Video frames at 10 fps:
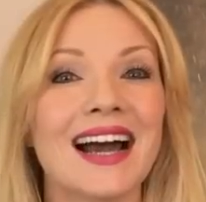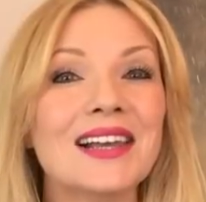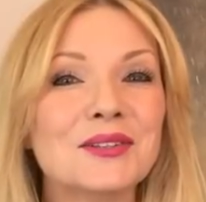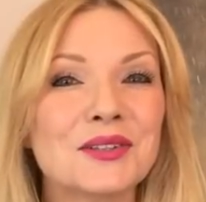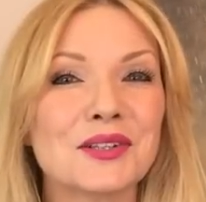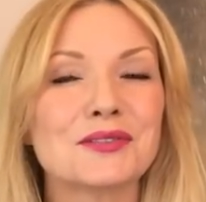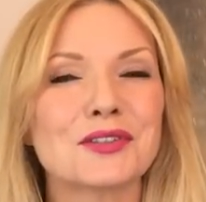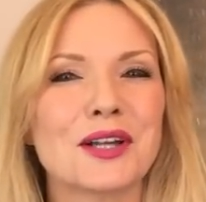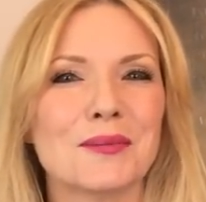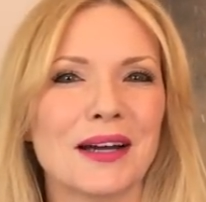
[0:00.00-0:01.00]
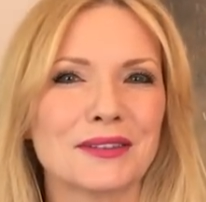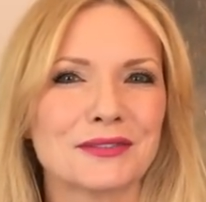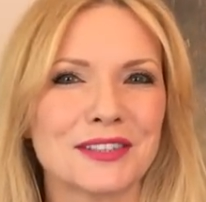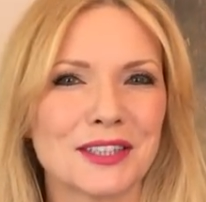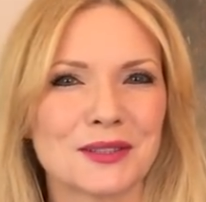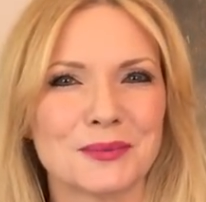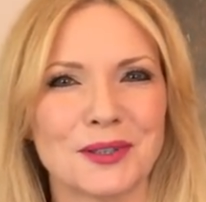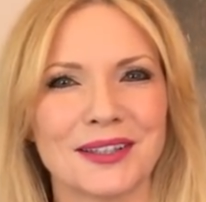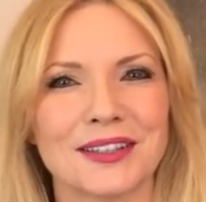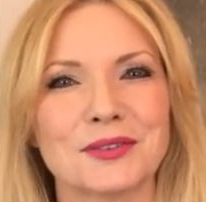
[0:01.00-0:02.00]
Hallo, ihr wunderbaren
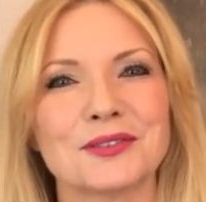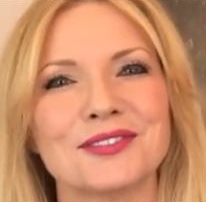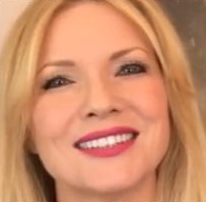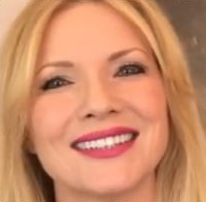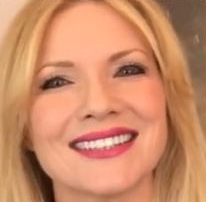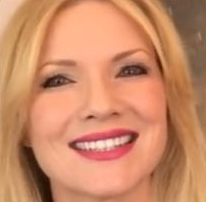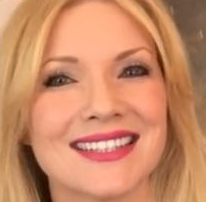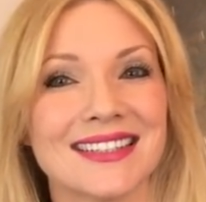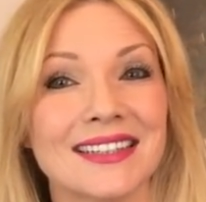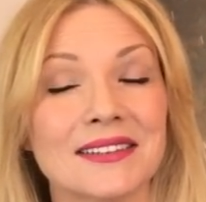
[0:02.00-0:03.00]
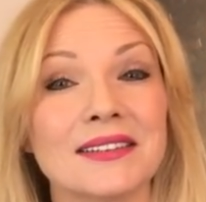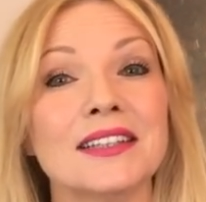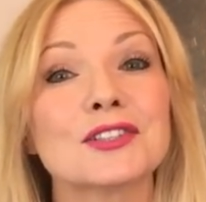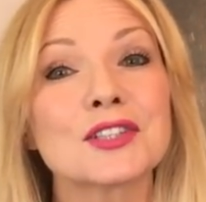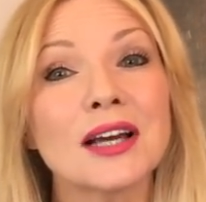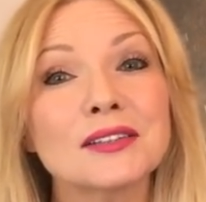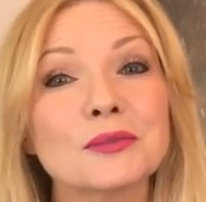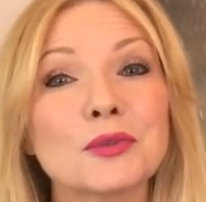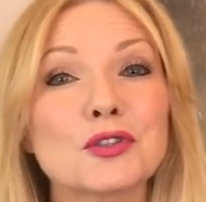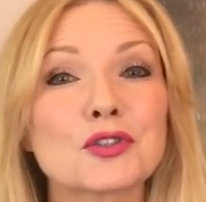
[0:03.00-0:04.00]
Widdergeborenen und Widderaszendenten. Ihr startet
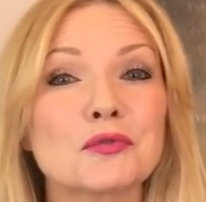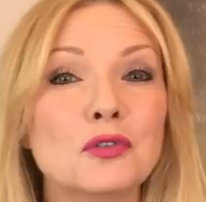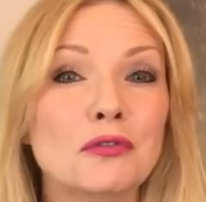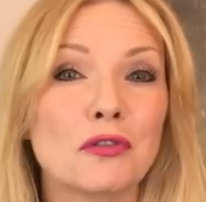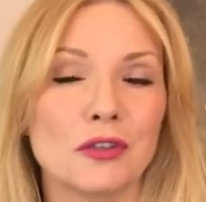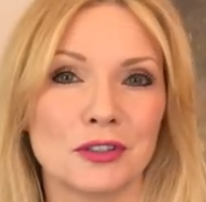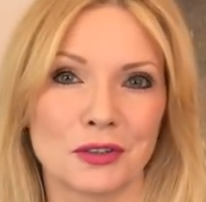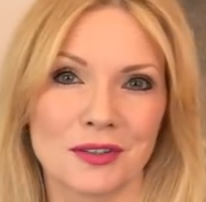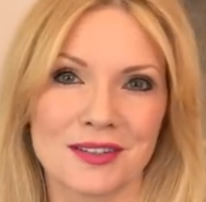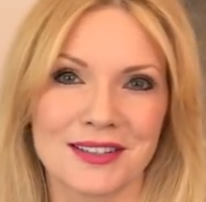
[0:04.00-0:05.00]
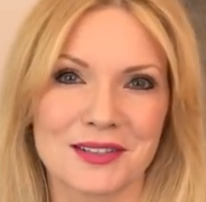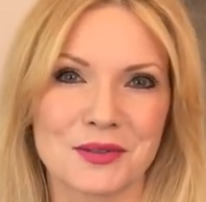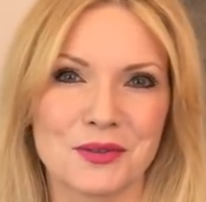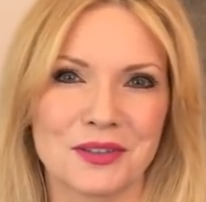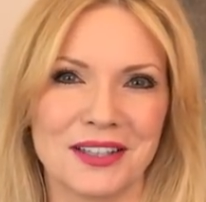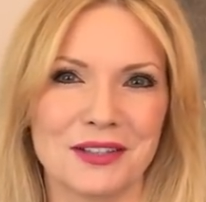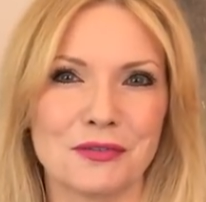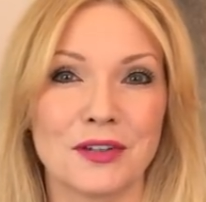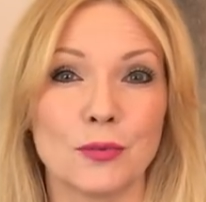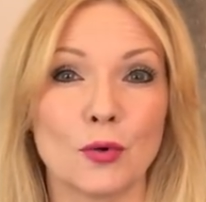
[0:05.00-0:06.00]
mit schwungvollen Konstellationen in den
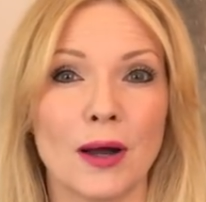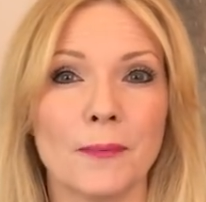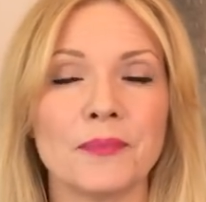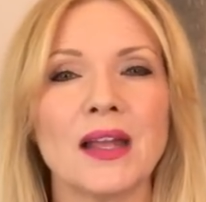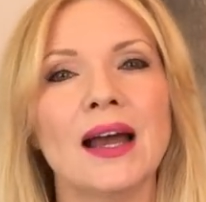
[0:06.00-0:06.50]
Februar.